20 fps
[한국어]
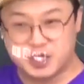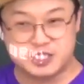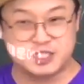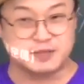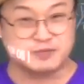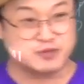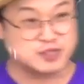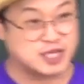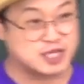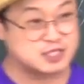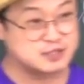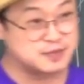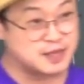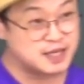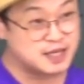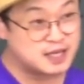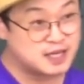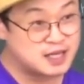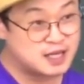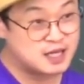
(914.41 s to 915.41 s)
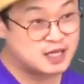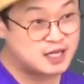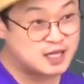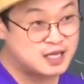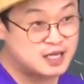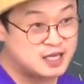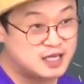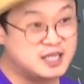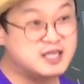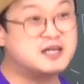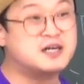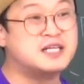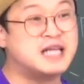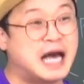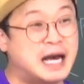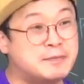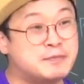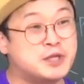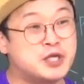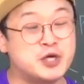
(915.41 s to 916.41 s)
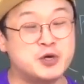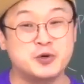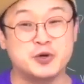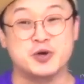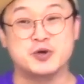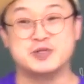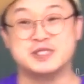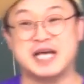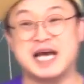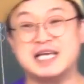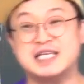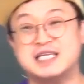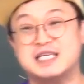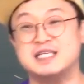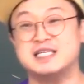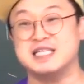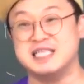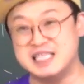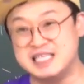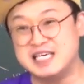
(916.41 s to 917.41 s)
현재 분사지만. 이건 암기형이고 사실은